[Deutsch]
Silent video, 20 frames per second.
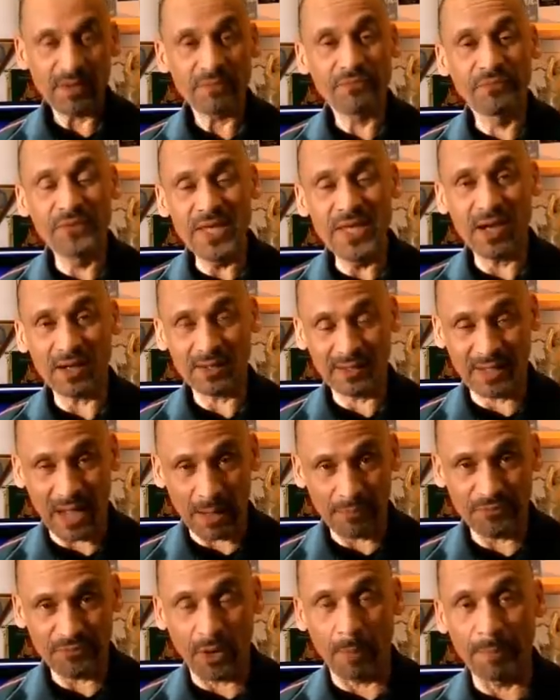vier
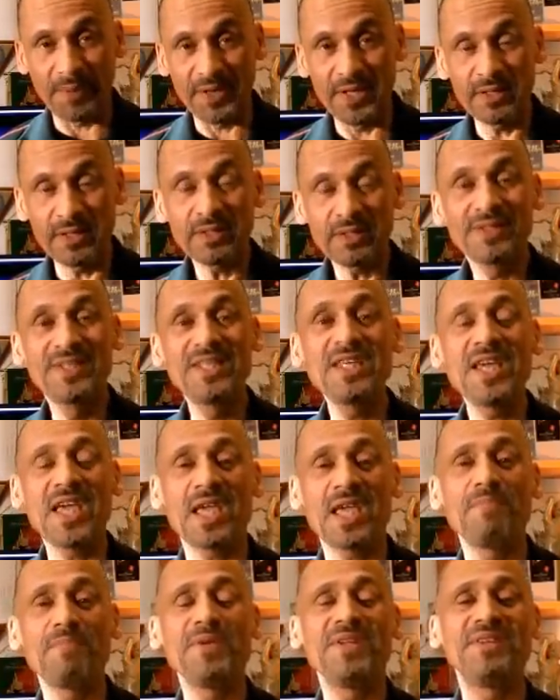Kampfkompanien, die
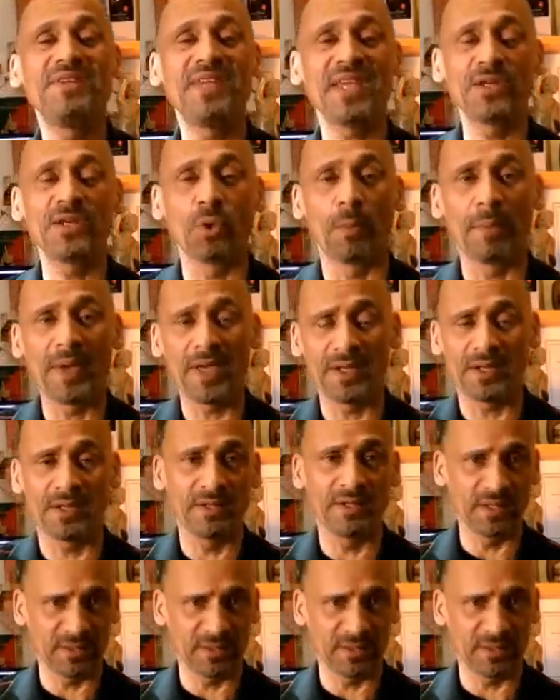eben in den Domänen,